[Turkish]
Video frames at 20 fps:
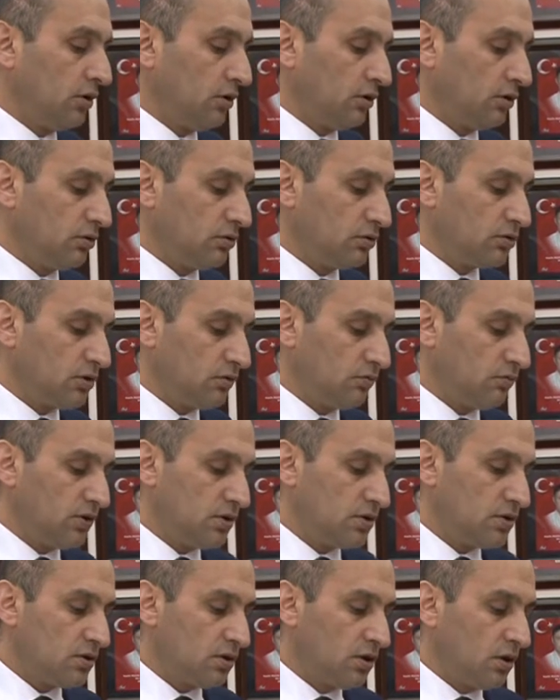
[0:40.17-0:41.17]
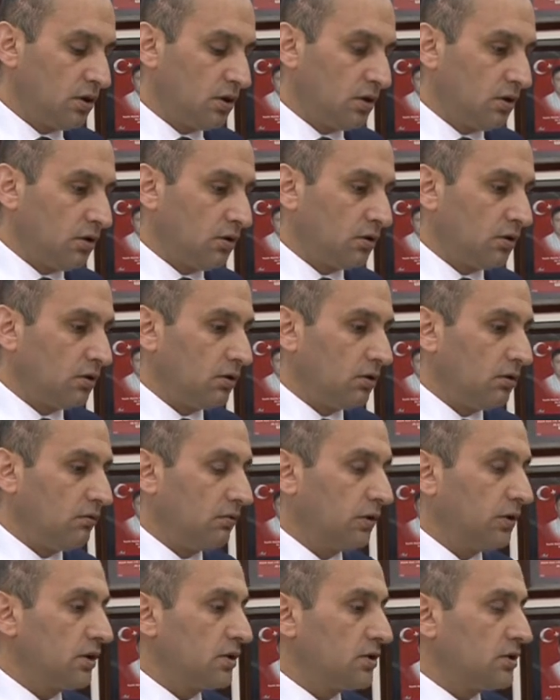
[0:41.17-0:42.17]
Onun için biz e,
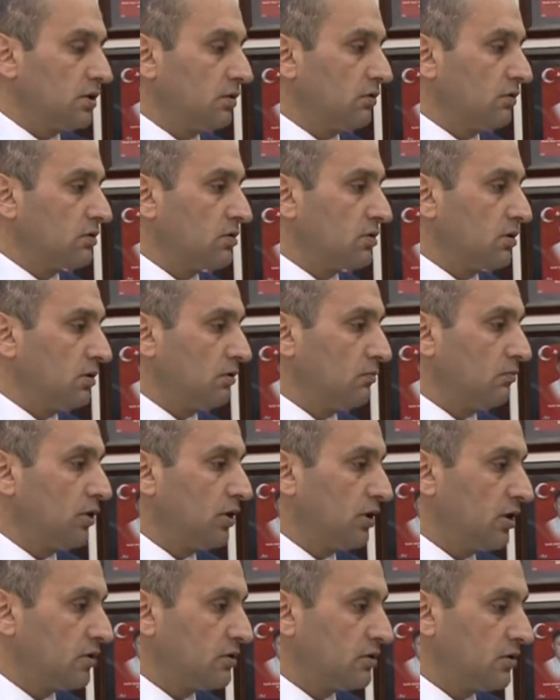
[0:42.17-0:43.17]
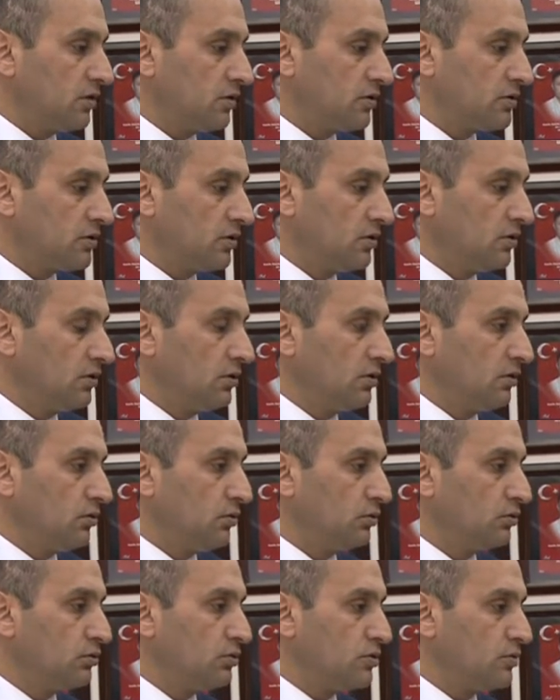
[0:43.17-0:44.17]
vatan sevgisinin, bayrak sevgisinin
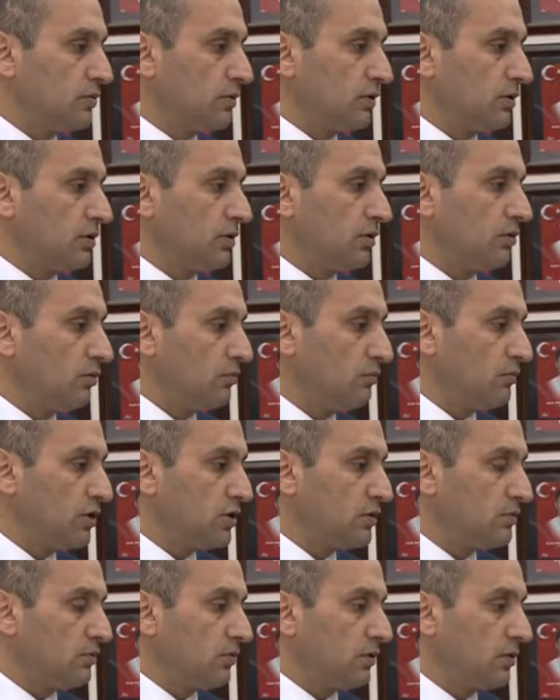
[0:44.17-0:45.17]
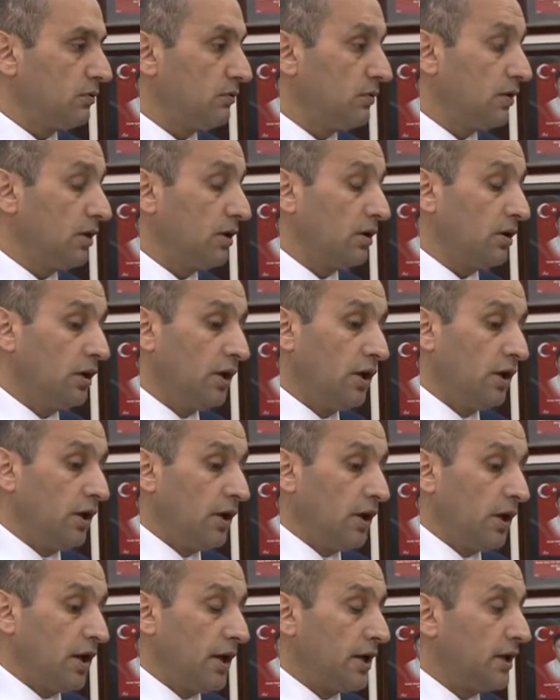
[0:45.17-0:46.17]
30 bin lira, 15 bin lira veya
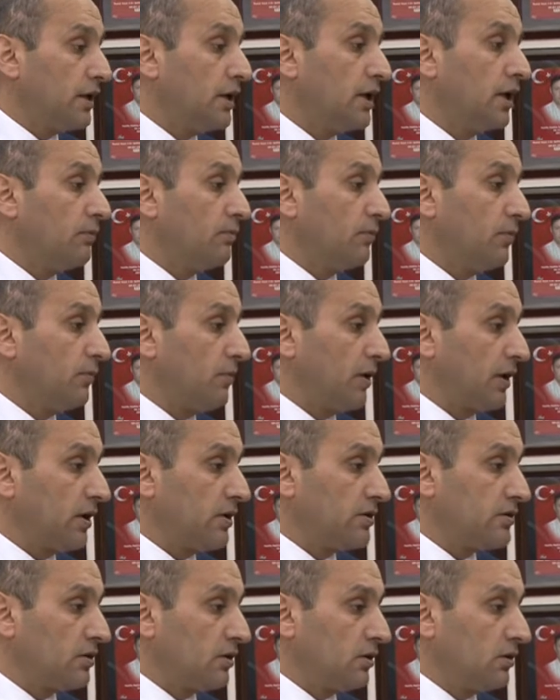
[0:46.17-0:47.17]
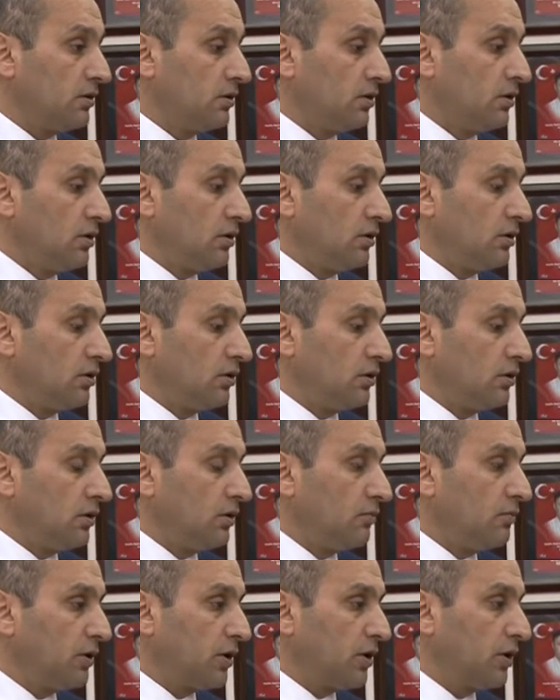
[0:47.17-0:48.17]
her ne paraysa
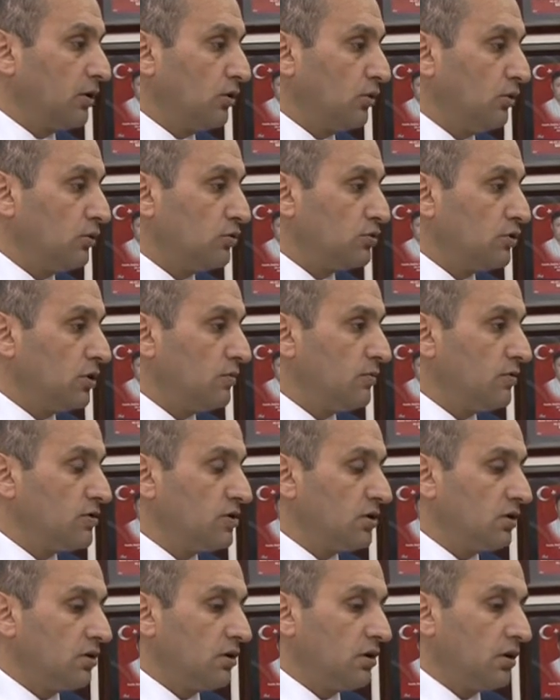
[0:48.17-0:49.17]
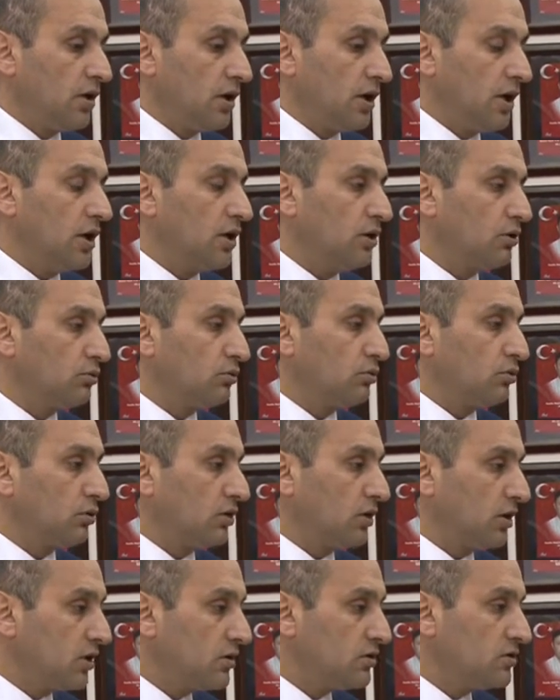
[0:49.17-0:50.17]
e, parayla ölçülemeyeceğini her
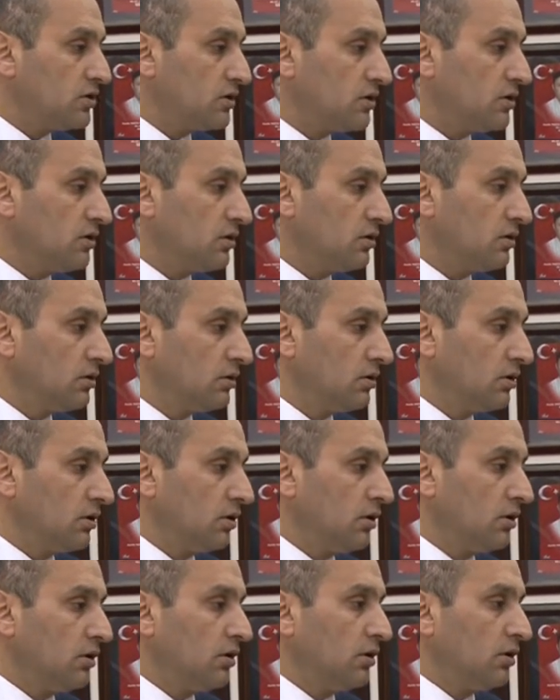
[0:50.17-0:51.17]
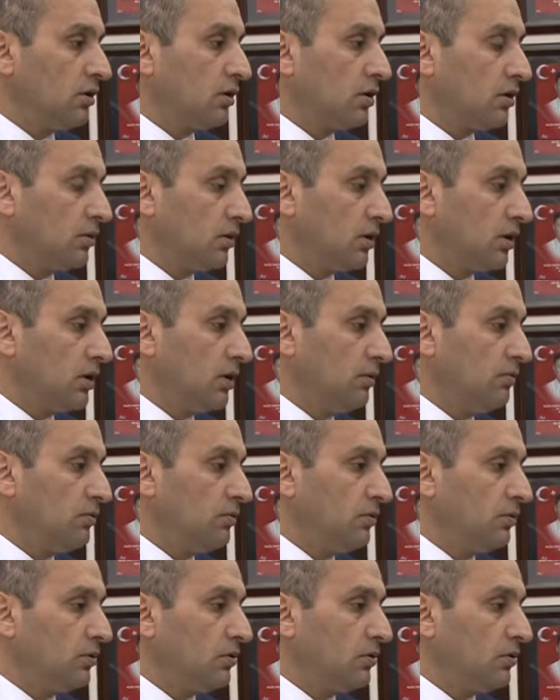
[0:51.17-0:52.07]
Türk gencinin gidip